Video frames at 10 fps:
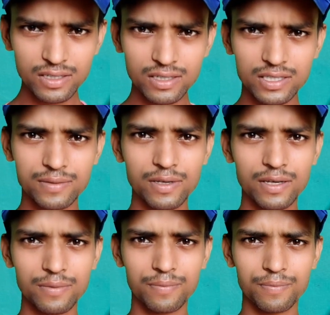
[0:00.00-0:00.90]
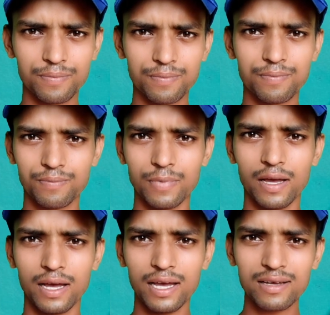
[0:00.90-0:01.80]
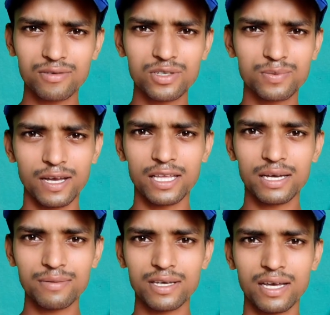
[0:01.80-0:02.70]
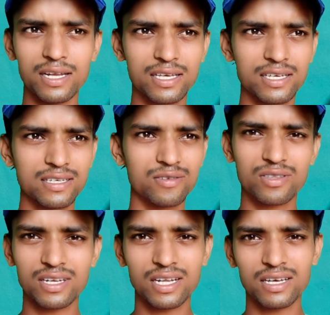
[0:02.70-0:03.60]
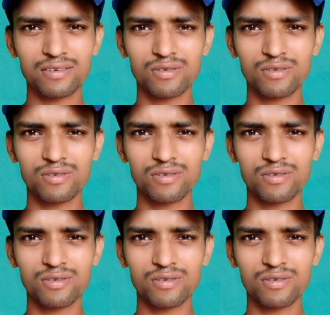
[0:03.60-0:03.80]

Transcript: इसमें है कुछ फ़ायदा भी है लेकिन उतना